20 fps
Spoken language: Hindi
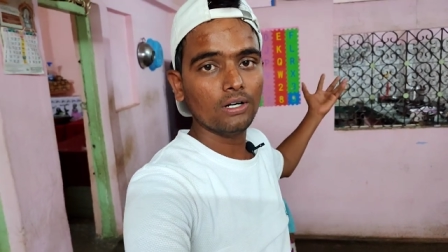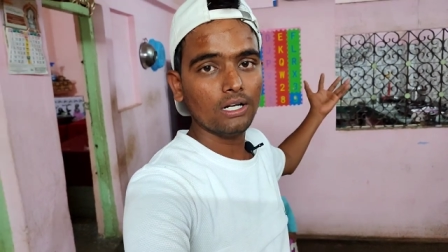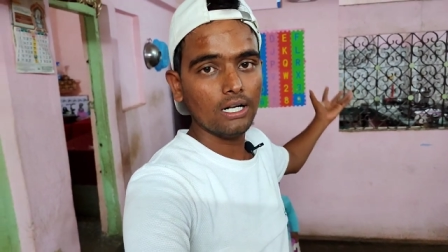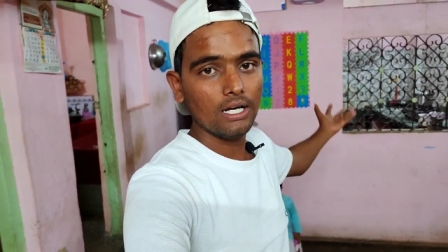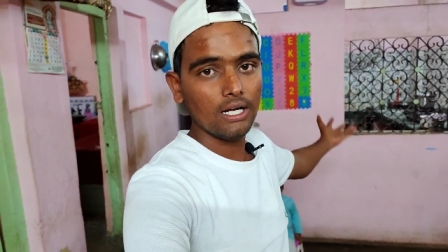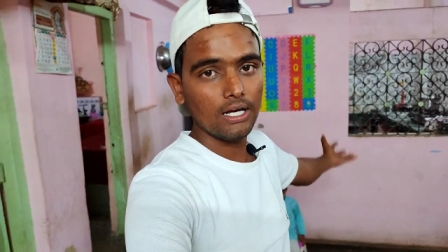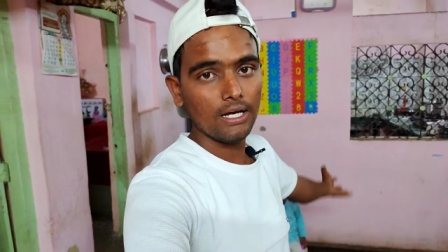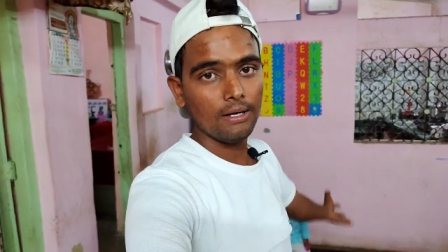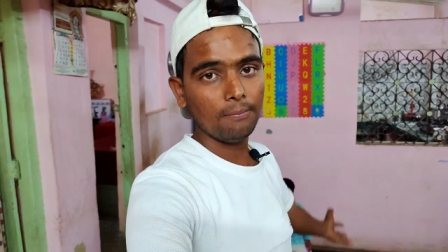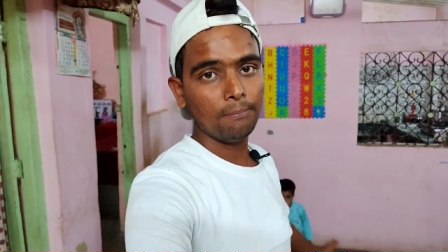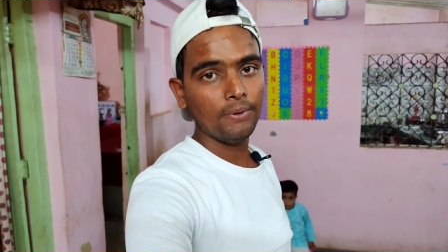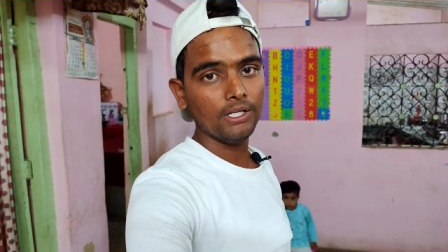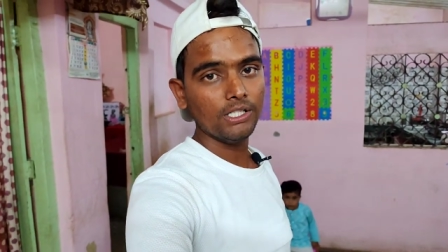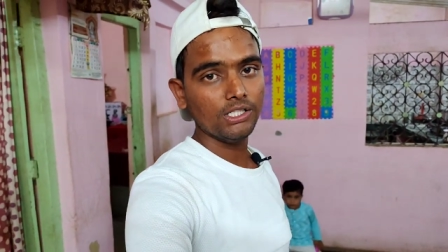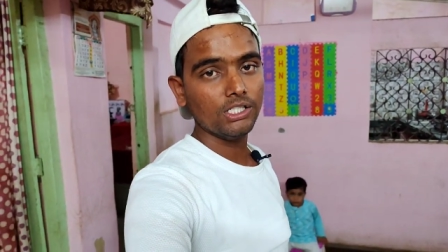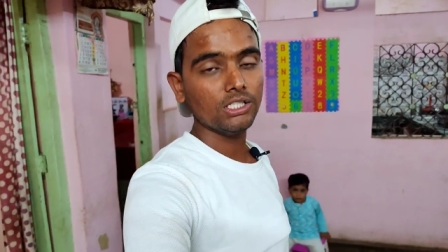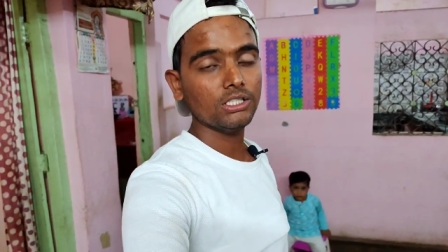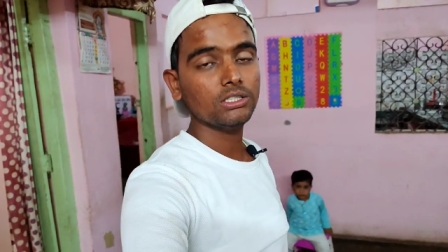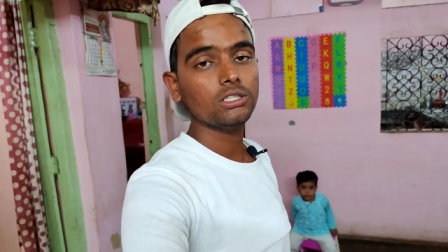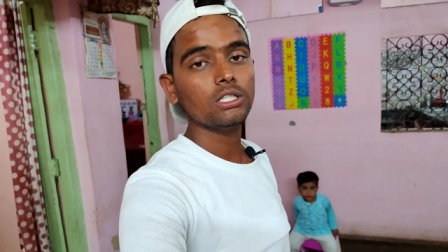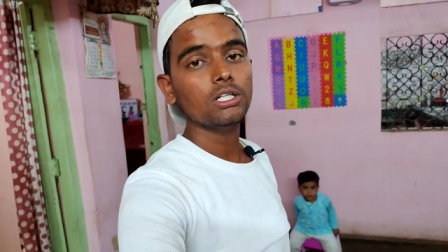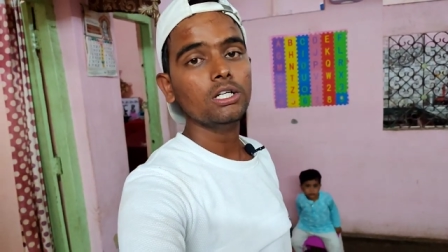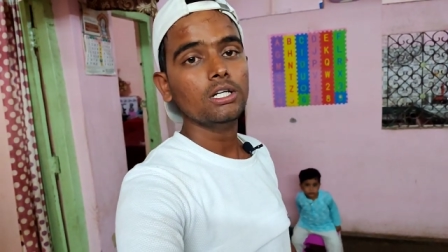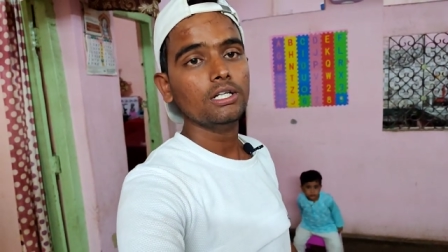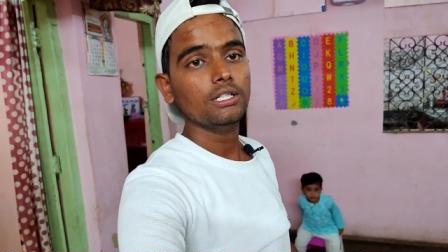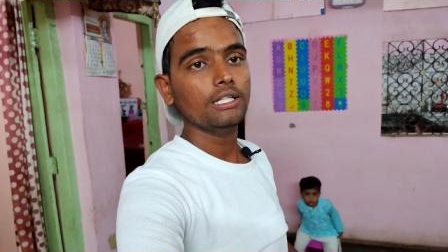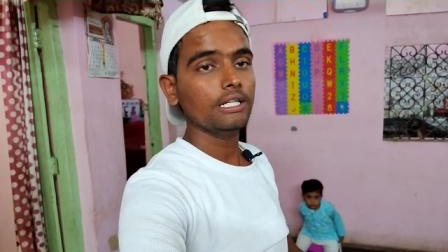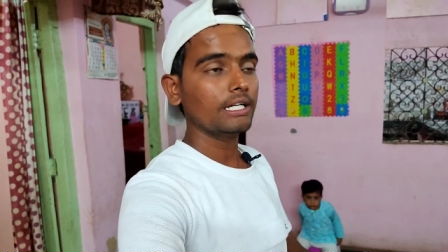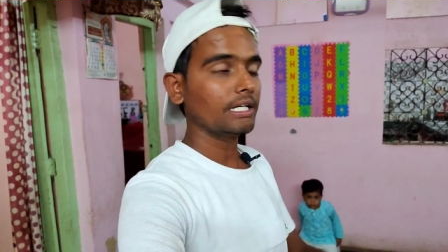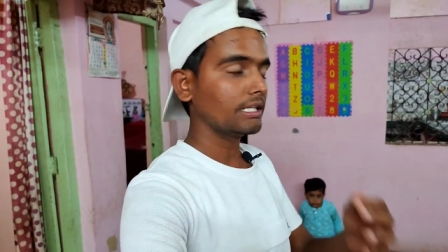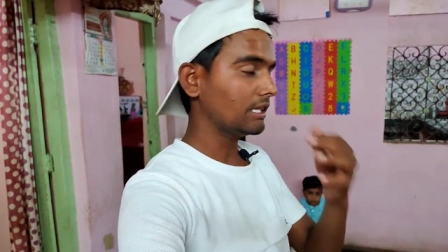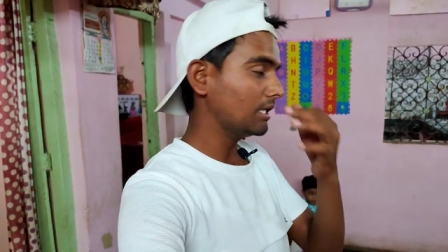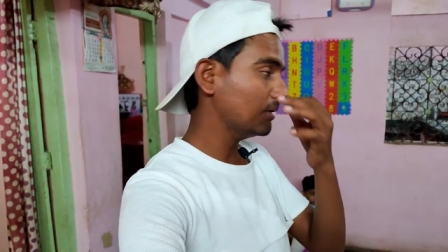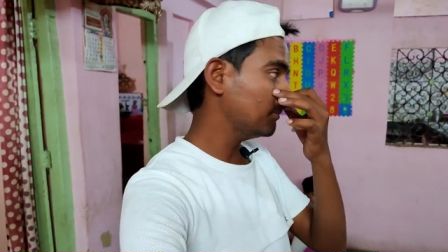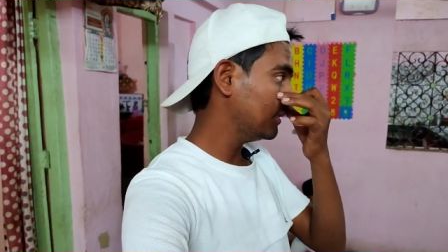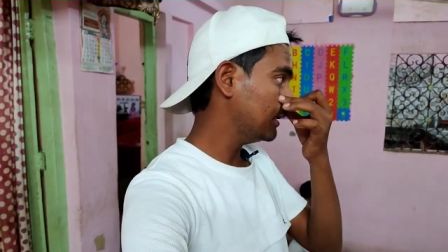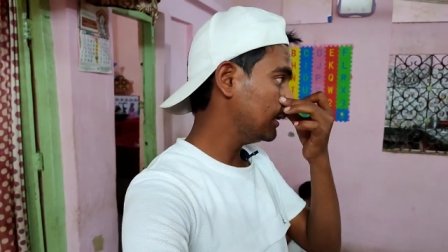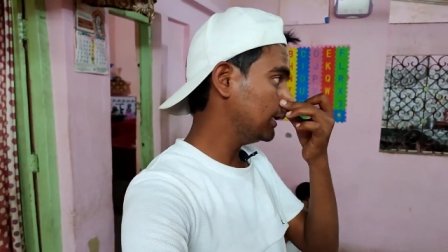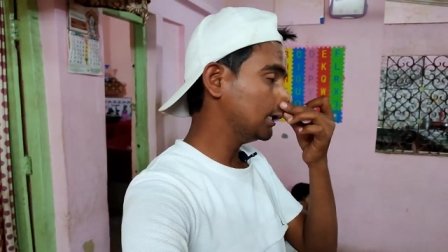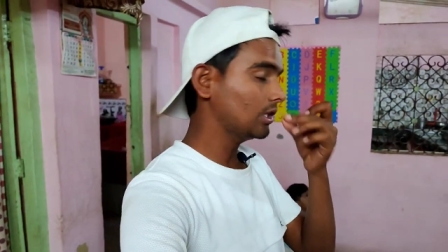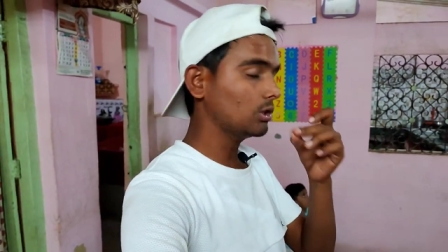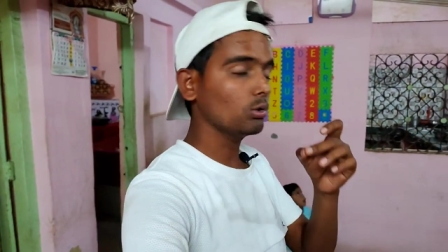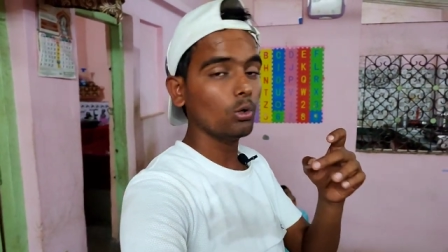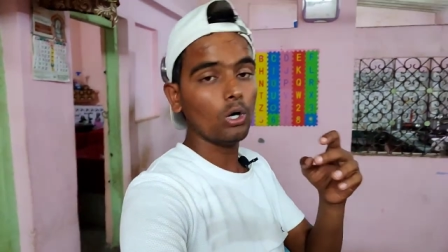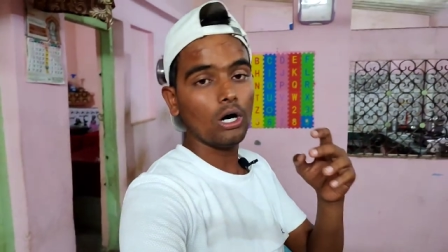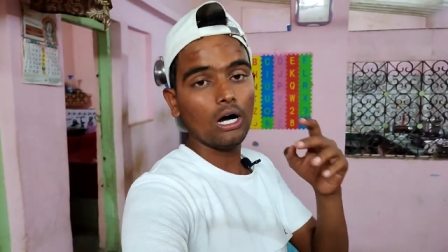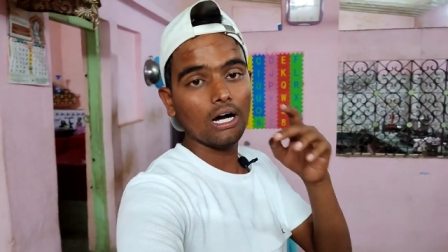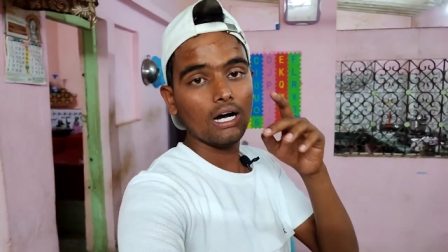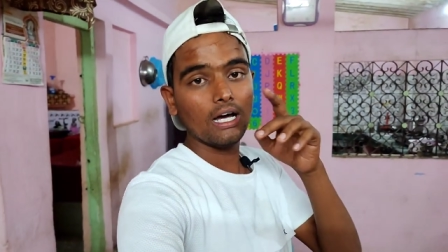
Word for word: वाला है पल्जस ये कितने में लिए तो